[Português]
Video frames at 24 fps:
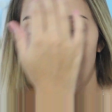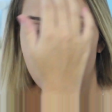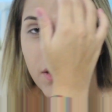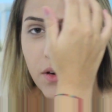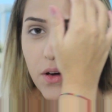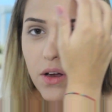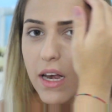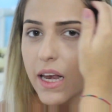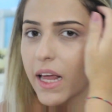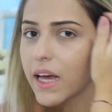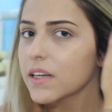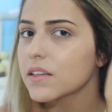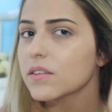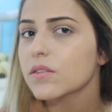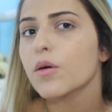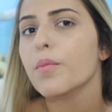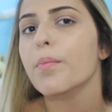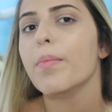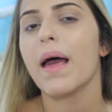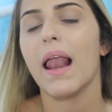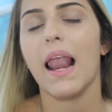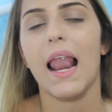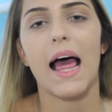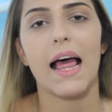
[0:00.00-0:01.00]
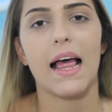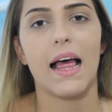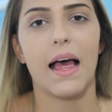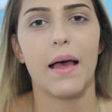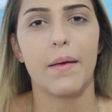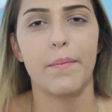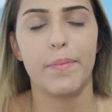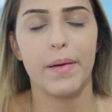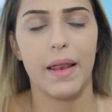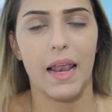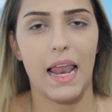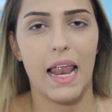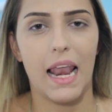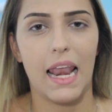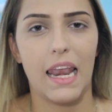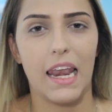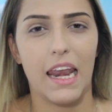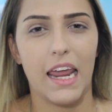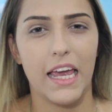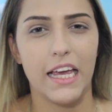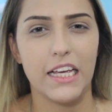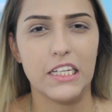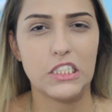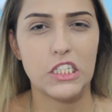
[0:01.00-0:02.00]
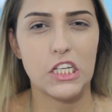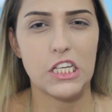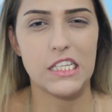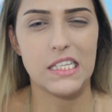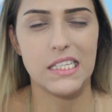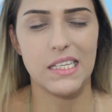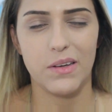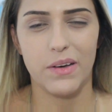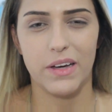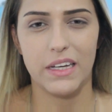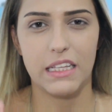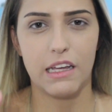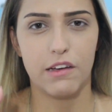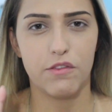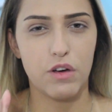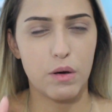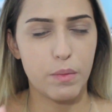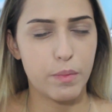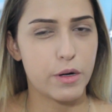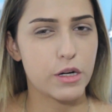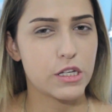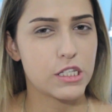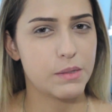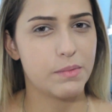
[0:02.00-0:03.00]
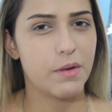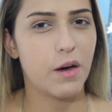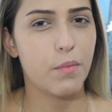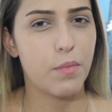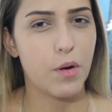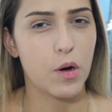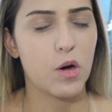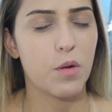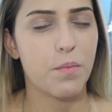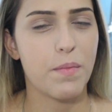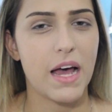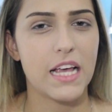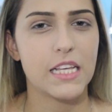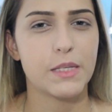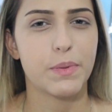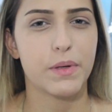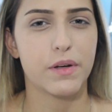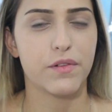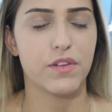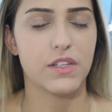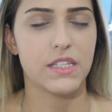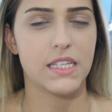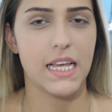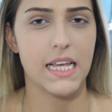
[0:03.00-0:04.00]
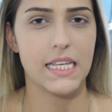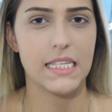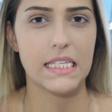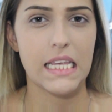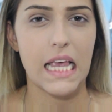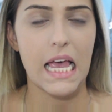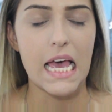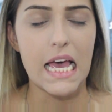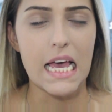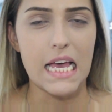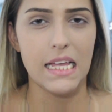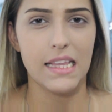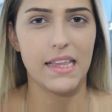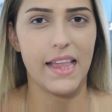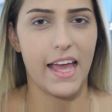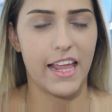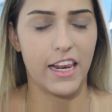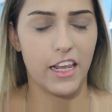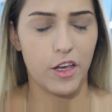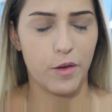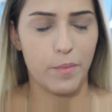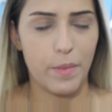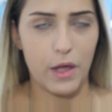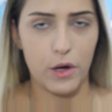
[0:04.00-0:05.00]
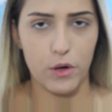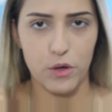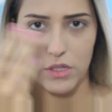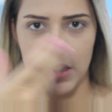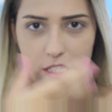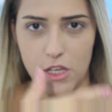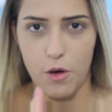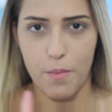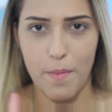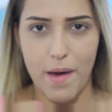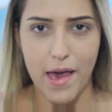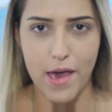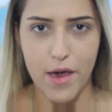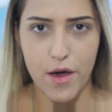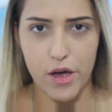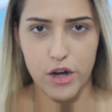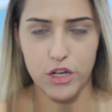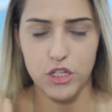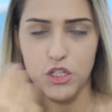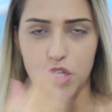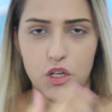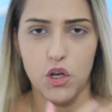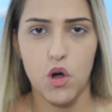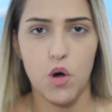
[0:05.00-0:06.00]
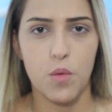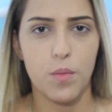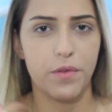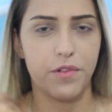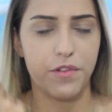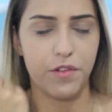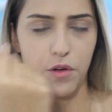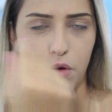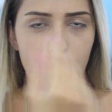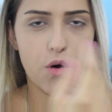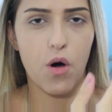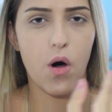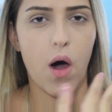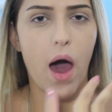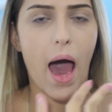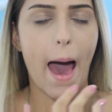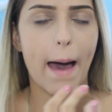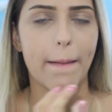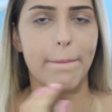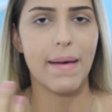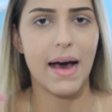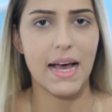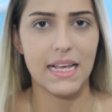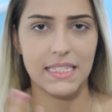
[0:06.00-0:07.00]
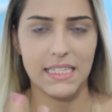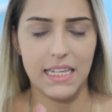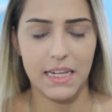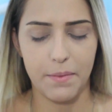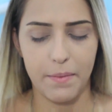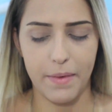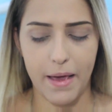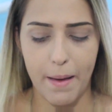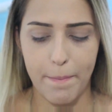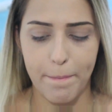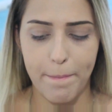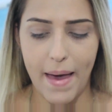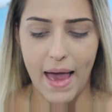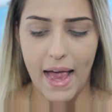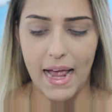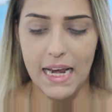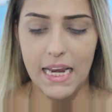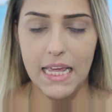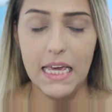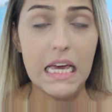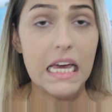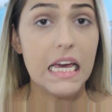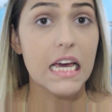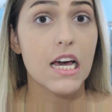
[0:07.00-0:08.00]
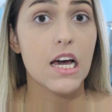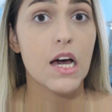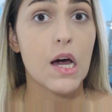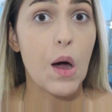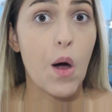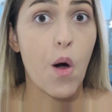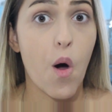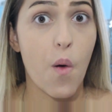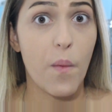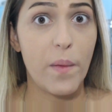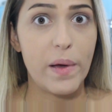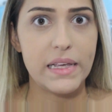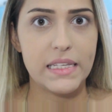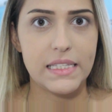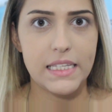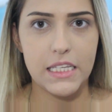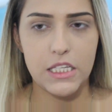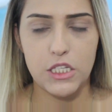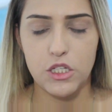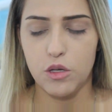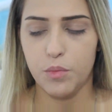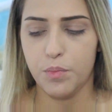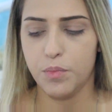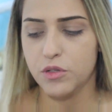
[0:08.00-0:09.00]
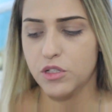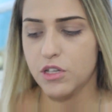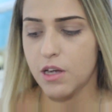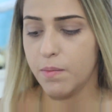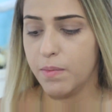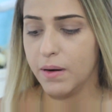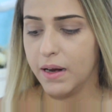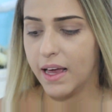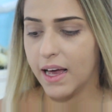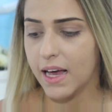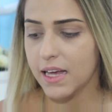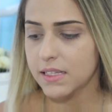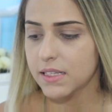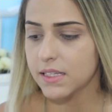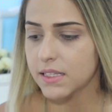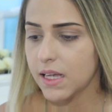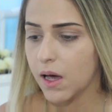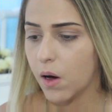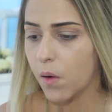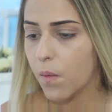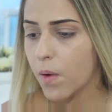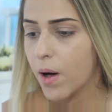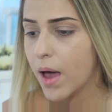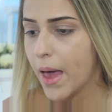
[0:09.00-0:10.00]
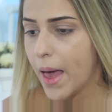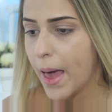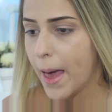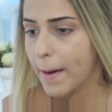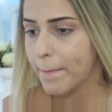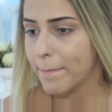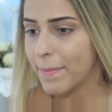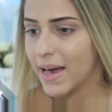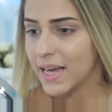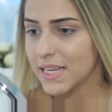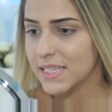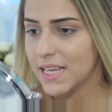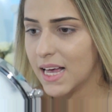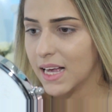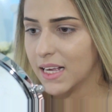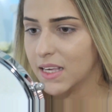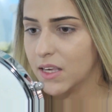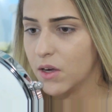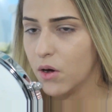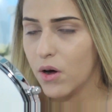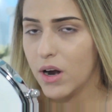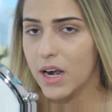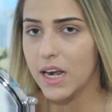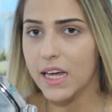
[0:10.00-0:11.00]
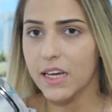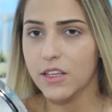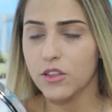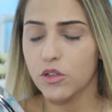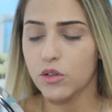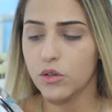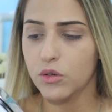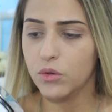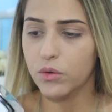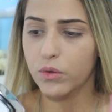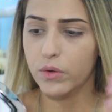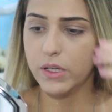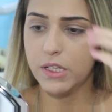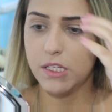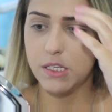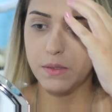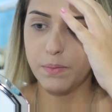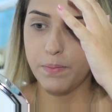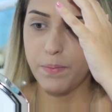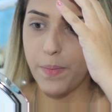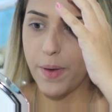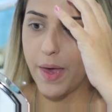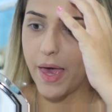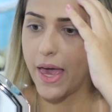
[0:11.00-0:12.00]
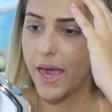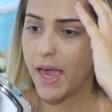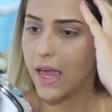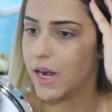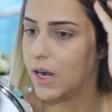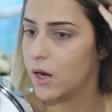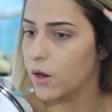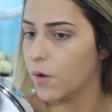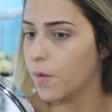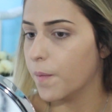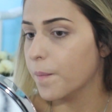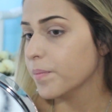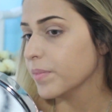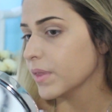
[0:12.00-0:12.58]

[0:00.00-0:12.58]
olhando pela, pela lente, assim, eu ainda vou aproximar um pouco mais pra vocês terem uma noção maior de como ficou a base na minha pele com esse tipo de aplicação. Mas aqui olhando no espelho,